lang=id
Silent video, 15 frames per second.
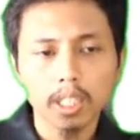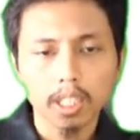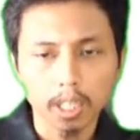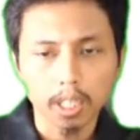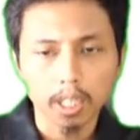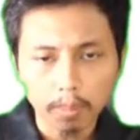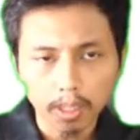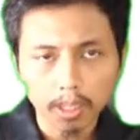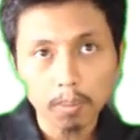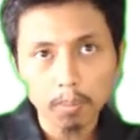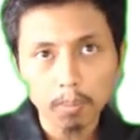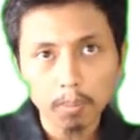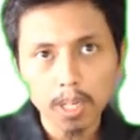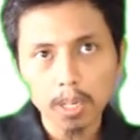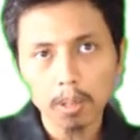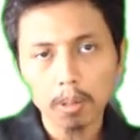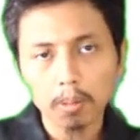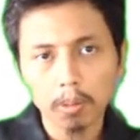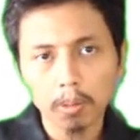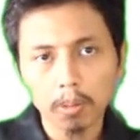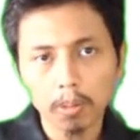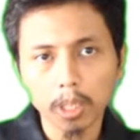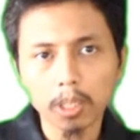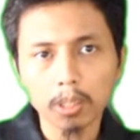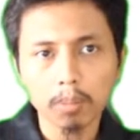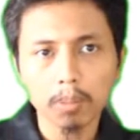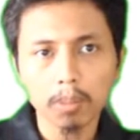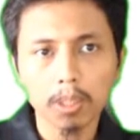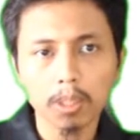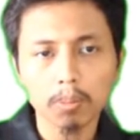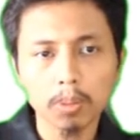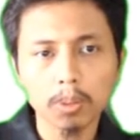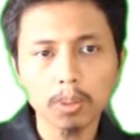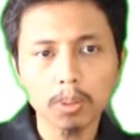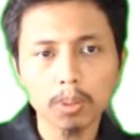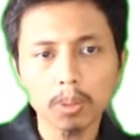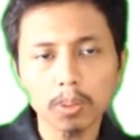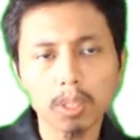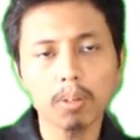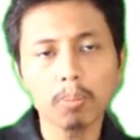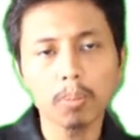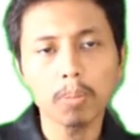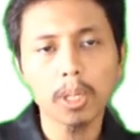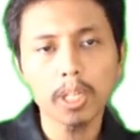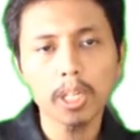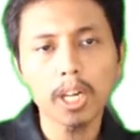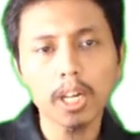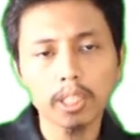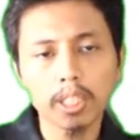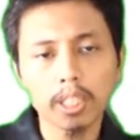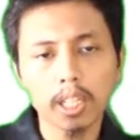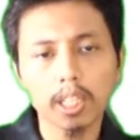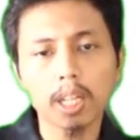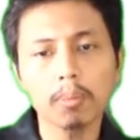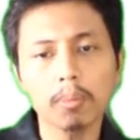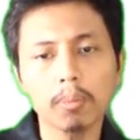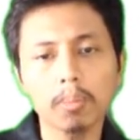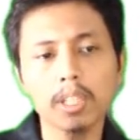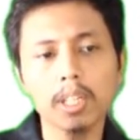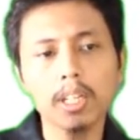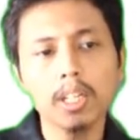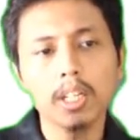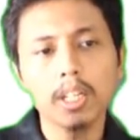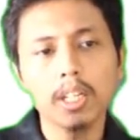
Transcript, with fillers: Yang pertama, mungkin teman-teman juga sudah familiar dengan namanya